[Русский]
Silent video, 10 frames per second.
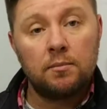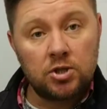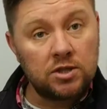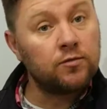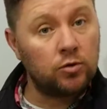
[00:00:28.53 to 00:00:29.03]

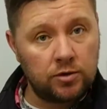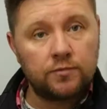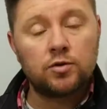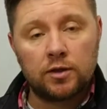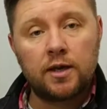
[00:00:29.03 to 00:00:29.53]
Большинство людей
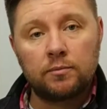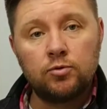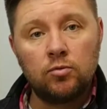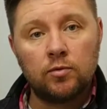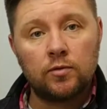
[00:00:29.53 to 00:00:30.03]
все-таки
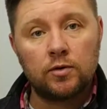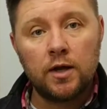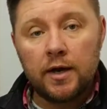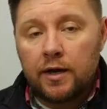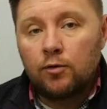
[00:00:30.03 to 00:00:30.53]
обдумывают.
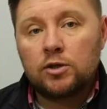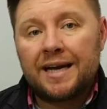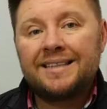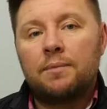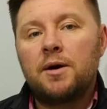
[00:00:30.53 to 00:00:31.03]
И вот
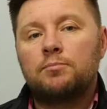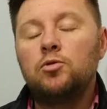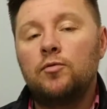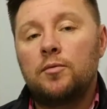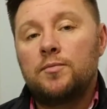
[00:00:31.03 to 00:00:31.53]
когда мы
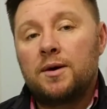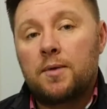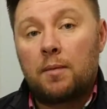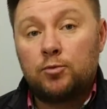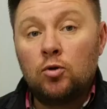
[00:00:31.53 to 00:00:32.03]
обдумываем, нам,
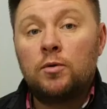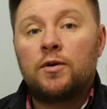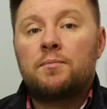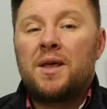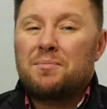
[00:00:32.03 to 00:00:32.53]

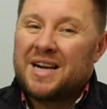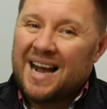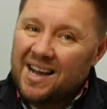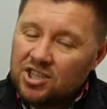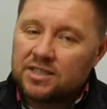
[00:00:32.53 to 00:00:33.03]
обдумываем, нам
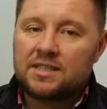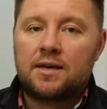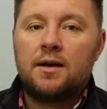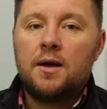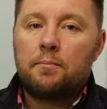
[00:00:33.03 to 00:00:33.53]

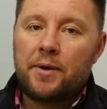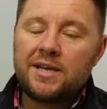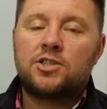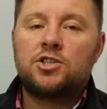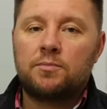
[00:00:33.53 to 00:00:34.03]
кажется,
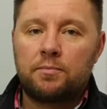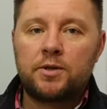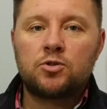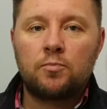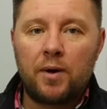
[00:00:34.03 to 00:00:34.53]
прежде чем мы
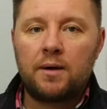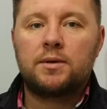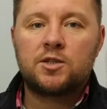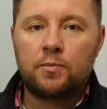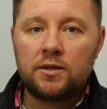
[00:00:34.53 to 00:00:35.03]
приступаем
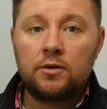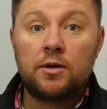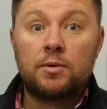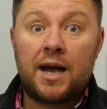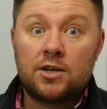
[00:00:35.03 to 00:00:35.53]
к исполнению,
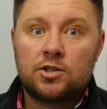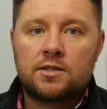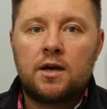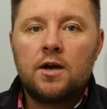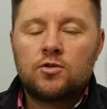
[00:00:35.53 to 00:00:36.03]
нам
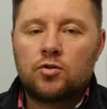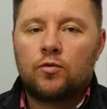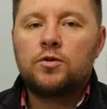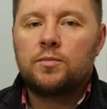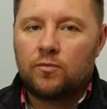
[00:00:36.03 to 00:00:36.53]
кажется, что
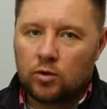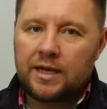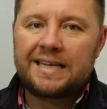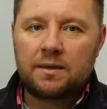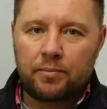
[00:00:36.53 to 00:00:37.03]
вроде бы вот
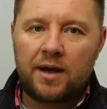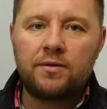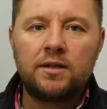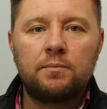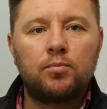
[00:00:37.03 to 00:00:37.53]
это
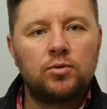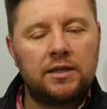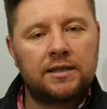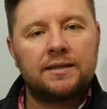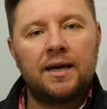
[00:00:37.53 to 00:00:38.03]
правильный путь
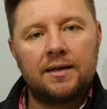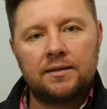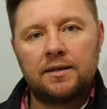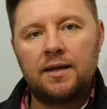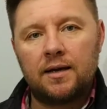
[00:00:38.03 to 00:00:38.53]
и так далее, и
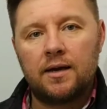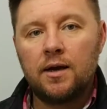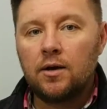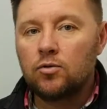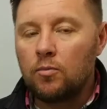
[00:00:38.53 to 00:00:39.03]
так далее.
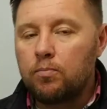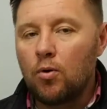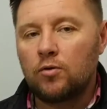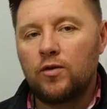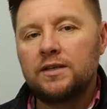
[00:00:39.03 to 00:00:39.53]
Но
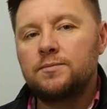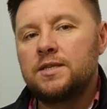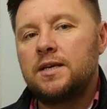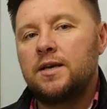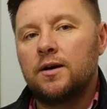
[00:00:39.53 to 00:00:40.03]
Бог в этом
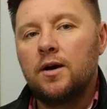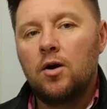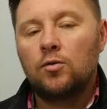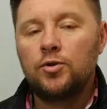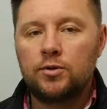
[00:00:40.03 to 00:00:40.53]
стихе,
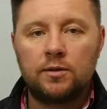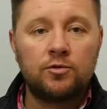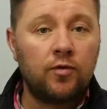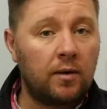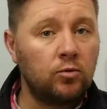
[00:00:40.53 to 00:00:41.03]
Он дает нам
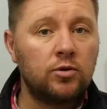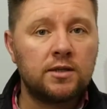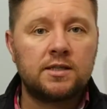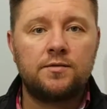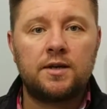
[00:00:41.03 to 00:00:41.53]
два
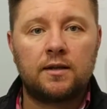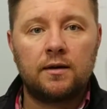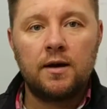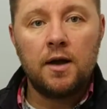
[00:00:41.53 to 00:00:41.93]
мудрых совета.